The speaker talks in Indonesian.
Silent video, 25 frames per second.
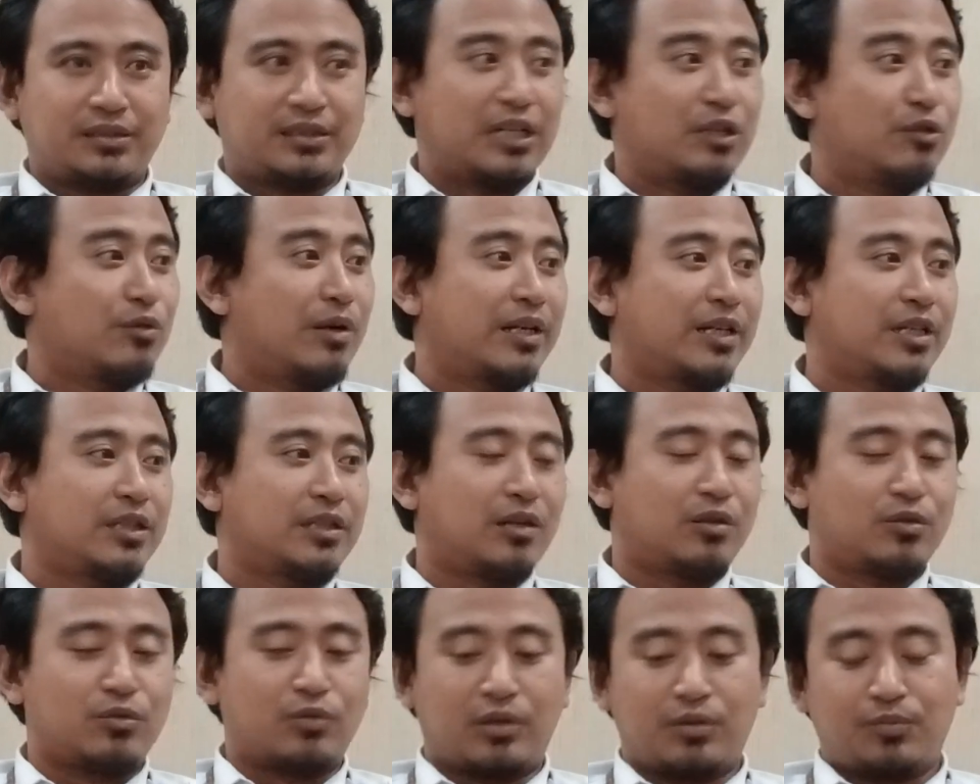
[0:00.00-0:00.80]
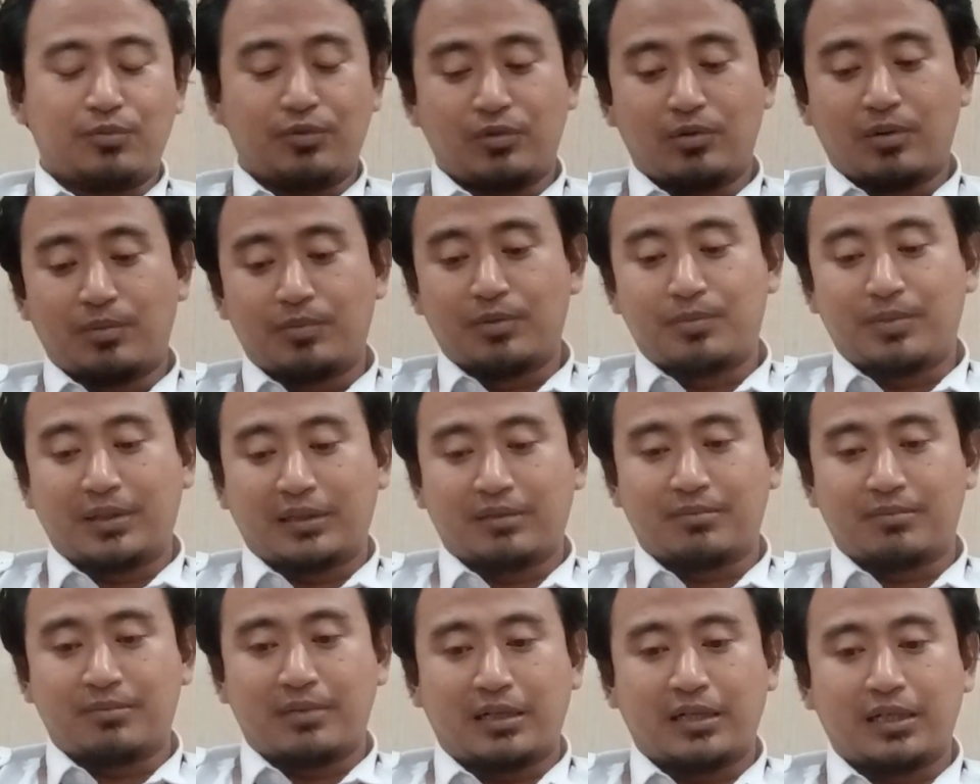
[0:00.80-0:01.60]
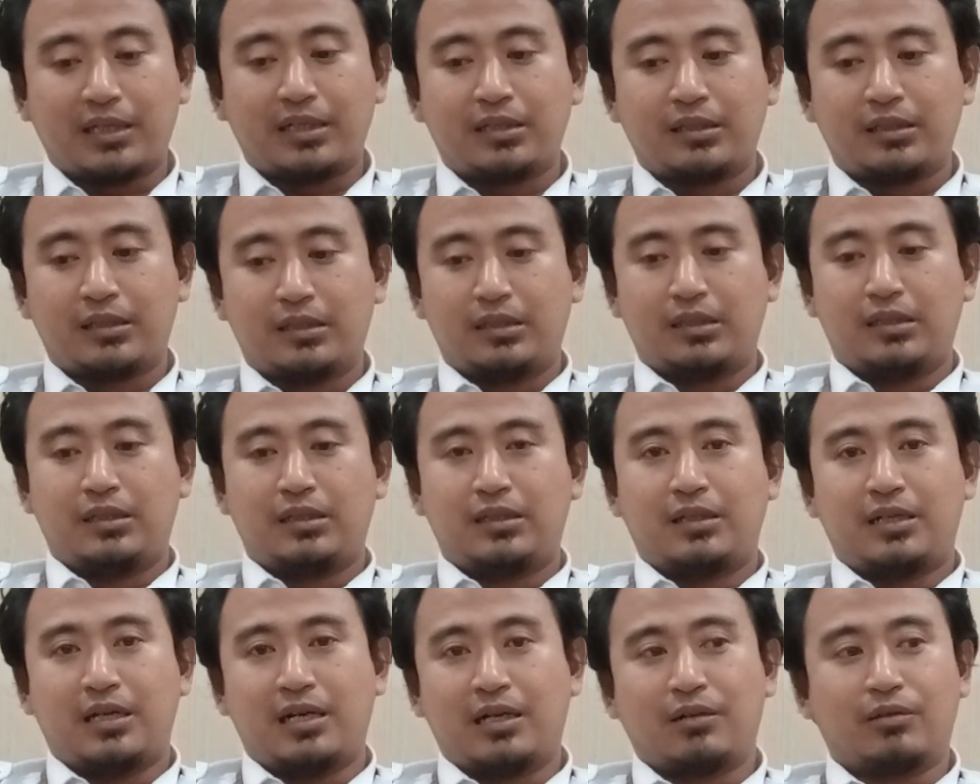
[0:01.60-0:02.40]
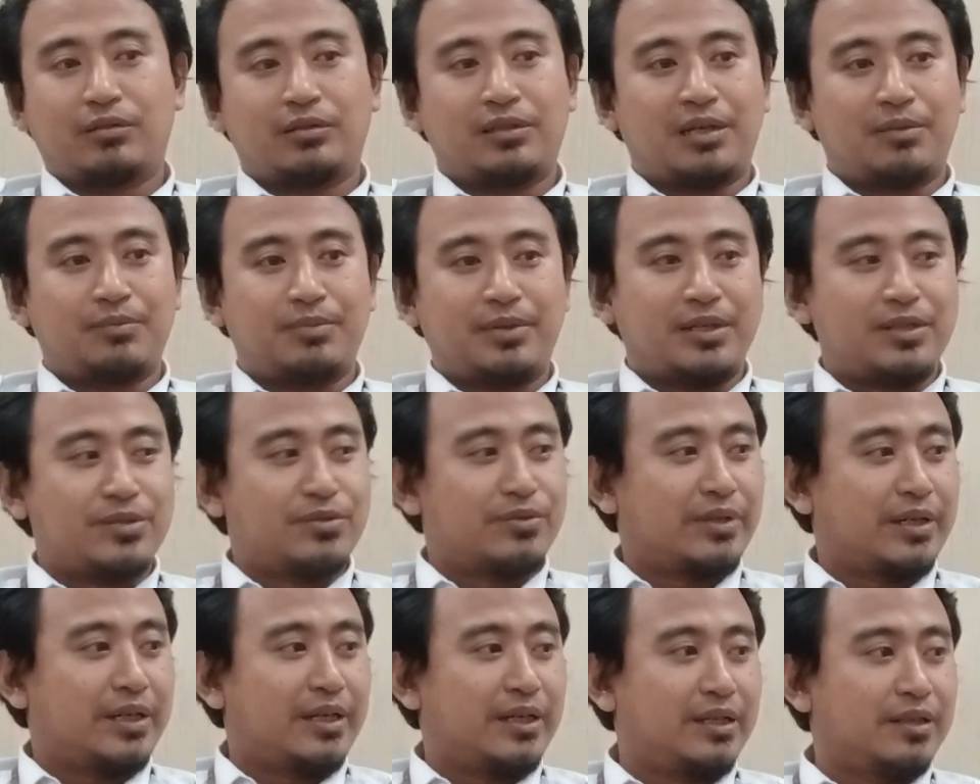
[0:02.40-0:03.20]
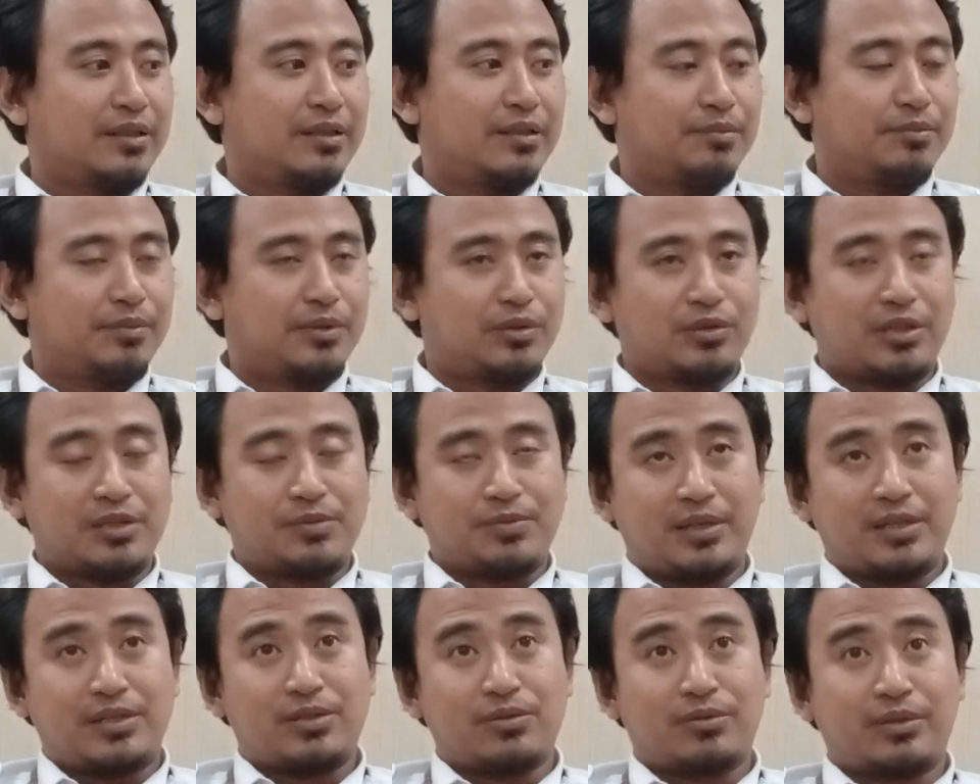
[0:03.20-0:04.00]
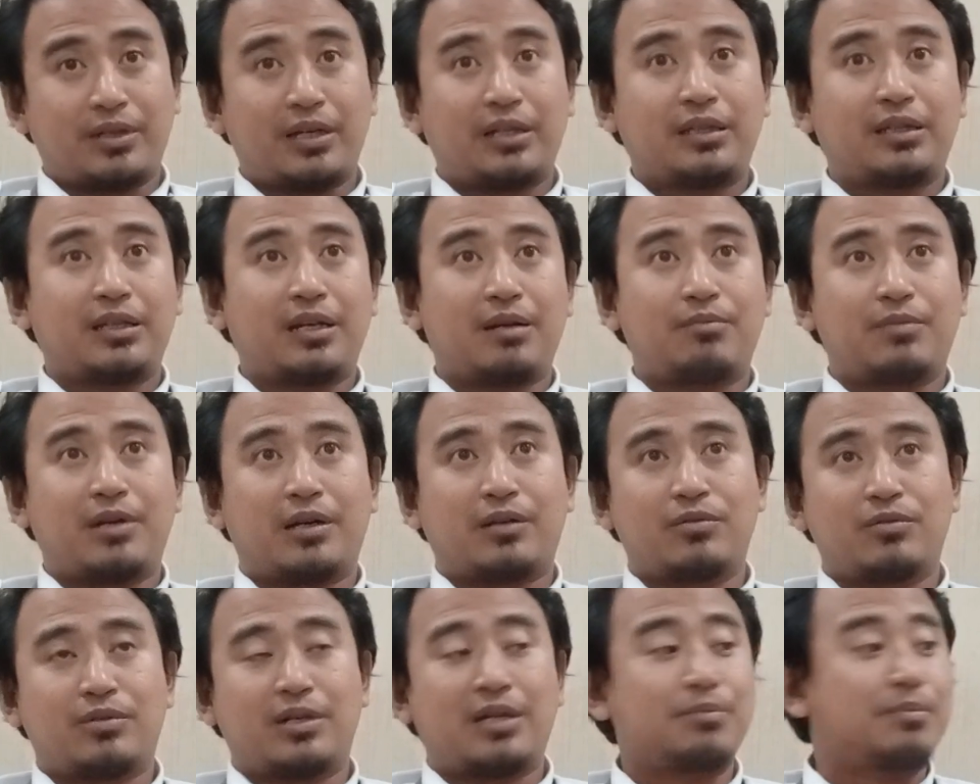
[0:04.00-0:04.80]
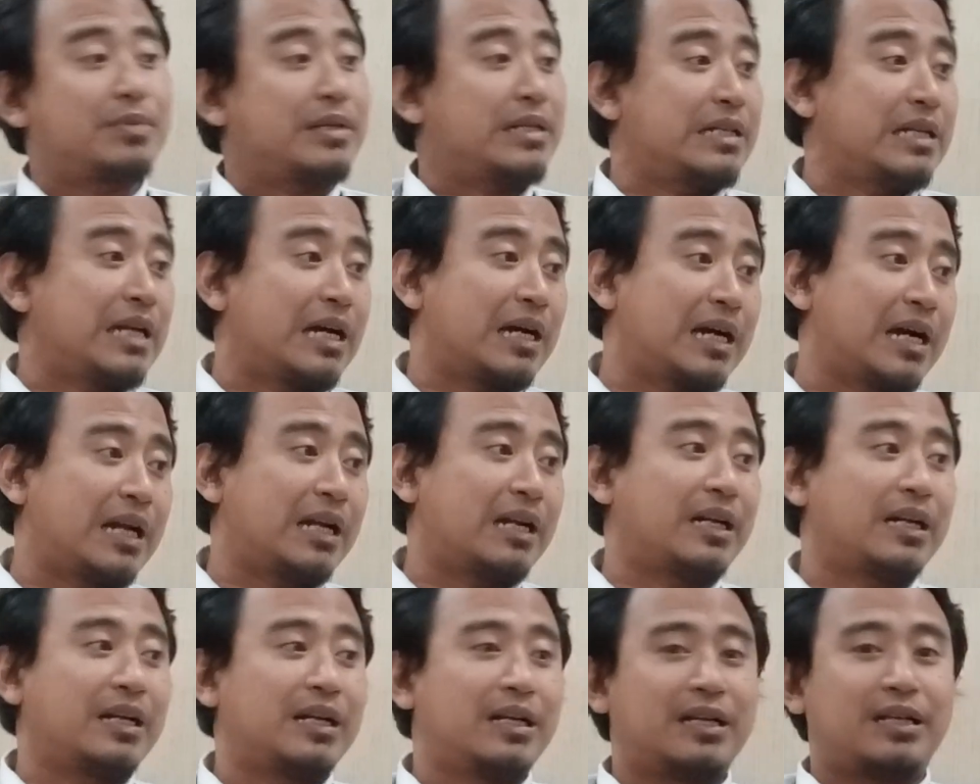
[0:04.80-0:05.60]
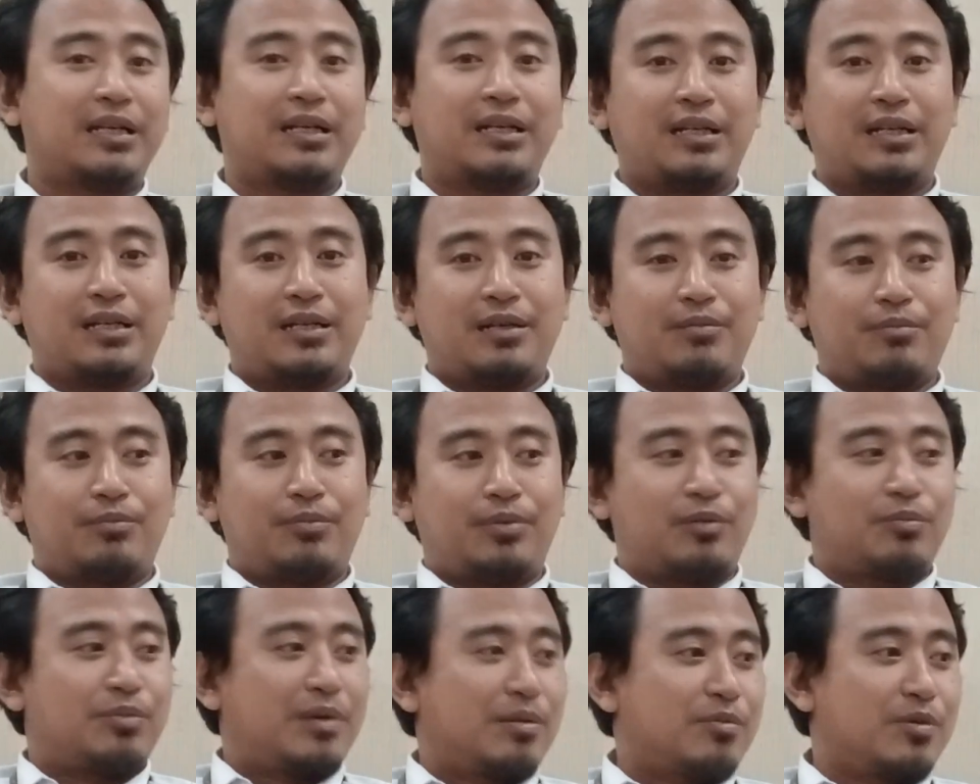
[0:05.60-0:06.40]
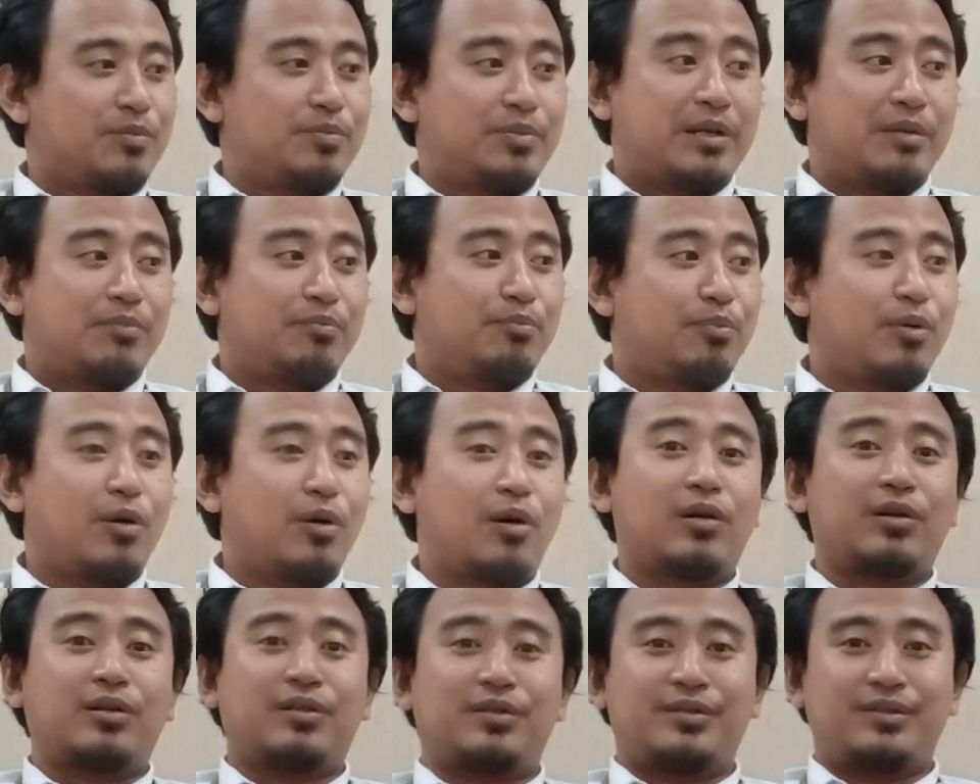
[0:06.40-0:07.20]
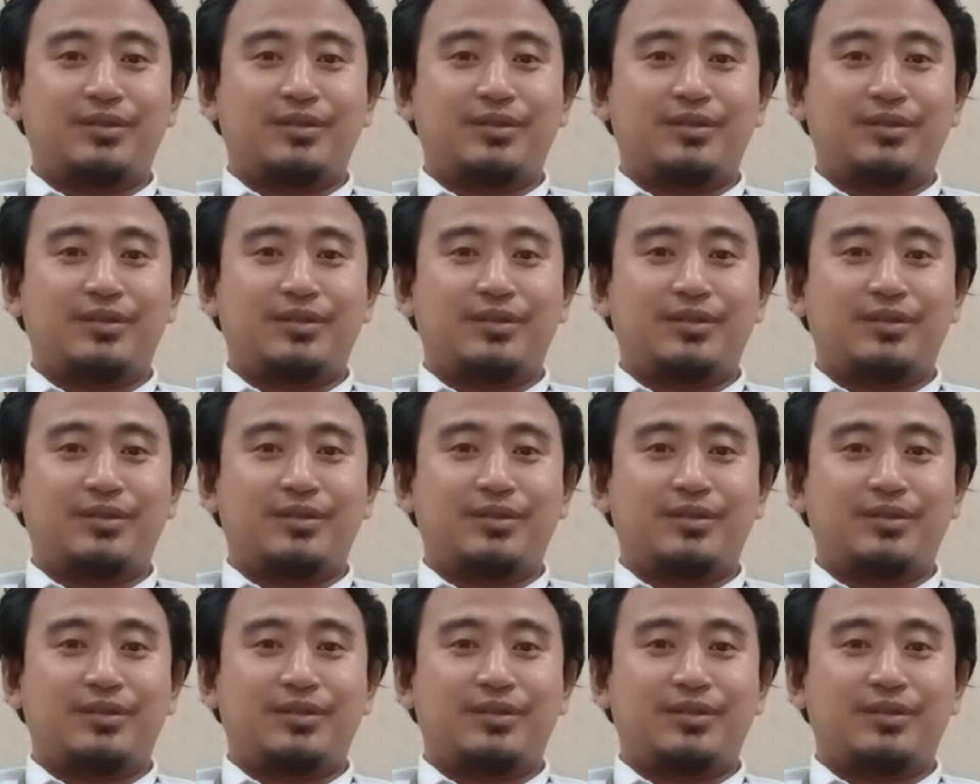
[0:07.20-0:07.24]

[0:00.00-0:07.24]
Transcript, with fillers: Januari tahun 2024 kemarin anggota Bea Cukai, tugas Bea Cukai telah melakukan penindakan berupa mobil box.